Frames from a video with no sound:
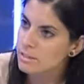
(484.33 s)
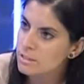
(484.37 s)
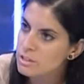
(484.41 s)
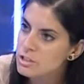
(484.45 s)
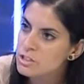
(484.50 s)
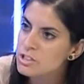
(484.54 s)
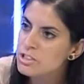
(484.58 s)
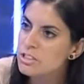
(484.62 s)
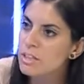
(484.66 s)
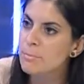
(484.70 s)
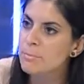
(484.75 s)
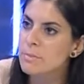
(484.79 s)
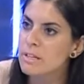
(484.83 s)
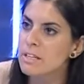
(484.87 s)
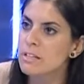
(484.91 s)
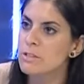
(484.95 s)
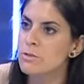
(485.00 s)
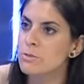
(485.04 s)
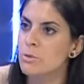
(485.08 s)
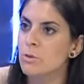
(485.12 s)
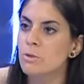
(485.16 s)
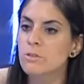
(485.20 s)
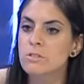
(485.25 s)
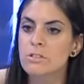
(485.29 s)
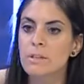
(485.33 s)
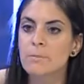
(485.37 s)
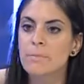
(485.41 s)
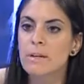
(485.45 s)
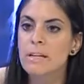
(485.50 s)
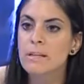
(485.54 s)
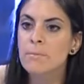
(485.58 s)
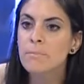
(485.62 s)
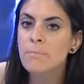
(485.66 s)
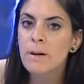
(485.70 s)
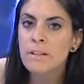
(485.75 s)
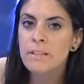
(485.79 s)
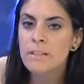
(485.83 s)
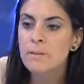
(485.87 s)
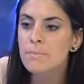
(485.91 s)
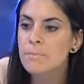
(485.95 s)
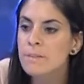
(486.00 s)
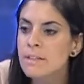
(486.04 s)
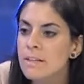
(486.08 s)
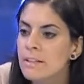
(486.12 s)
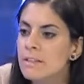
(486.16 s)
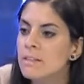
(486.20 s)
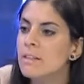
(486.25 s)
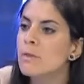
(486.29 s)
dıştan birisi olsam yani bana
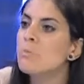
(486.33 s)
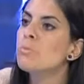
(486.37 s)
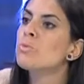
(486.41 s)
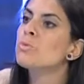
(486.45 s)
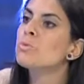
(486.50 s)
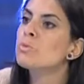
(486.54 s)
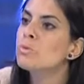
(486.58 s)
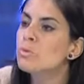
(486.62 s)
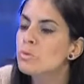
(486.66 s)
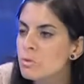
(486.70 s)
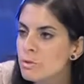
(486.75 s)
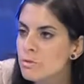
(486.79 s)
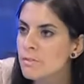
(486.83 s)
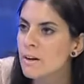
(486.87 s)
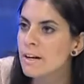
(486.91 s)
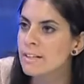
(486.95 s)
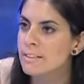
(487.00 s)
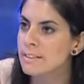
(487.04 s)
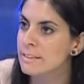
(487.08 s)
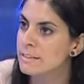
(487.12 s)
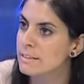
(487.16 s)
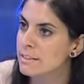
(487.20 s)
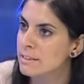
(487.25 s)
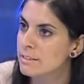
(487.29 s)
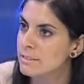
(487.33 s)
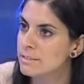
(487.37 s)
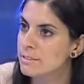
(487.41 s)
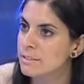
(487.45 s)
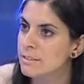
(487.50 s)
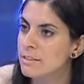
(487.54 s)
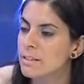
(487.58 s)
bir anda mutluluğu vadeden,